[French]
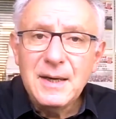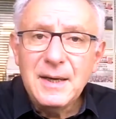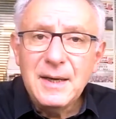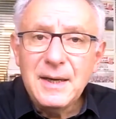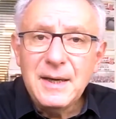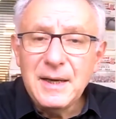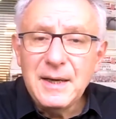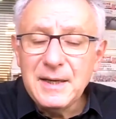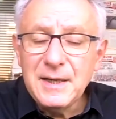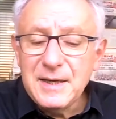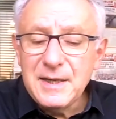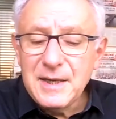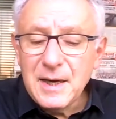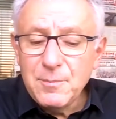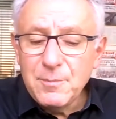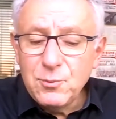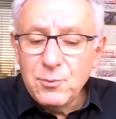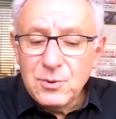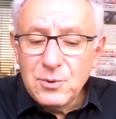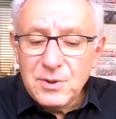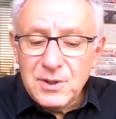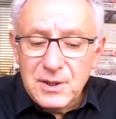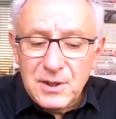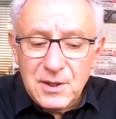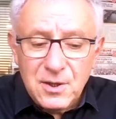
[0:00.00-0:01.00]
et qui
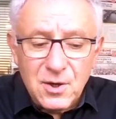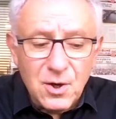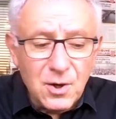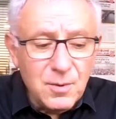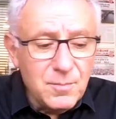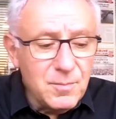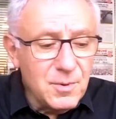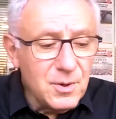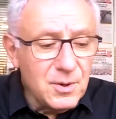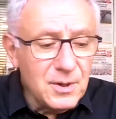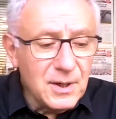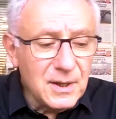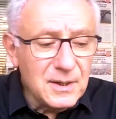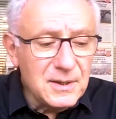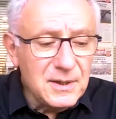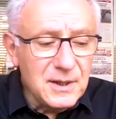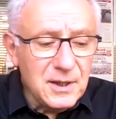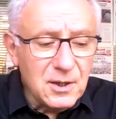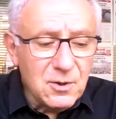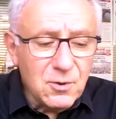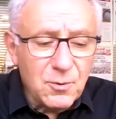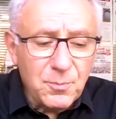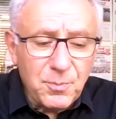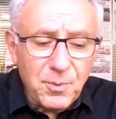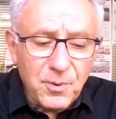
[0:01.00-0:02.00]
aboutit, comme
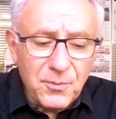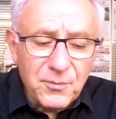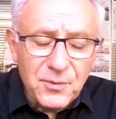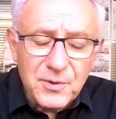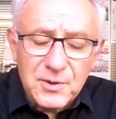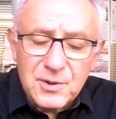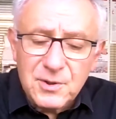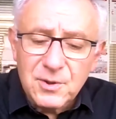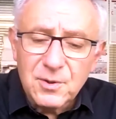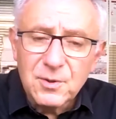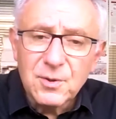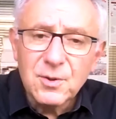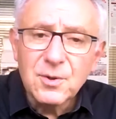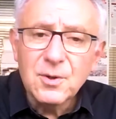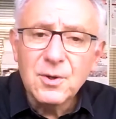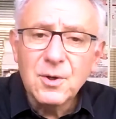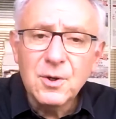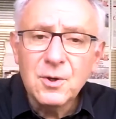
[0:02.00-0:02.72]
l'indique le professeur,